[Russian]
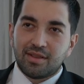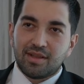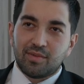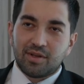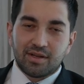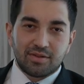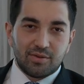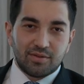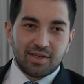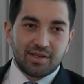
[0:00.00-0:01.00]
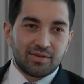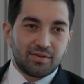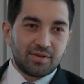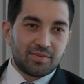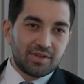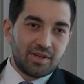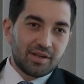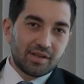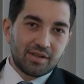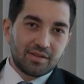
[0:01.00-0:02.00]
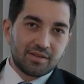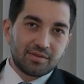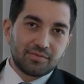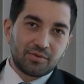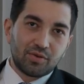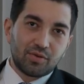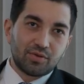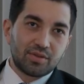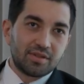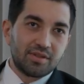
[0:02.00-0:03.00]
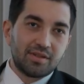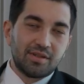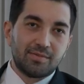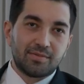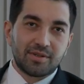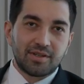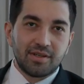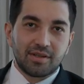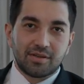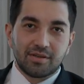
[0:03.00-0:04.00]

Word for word: набирать людей, которые прошли какие-то курсы, либо прошли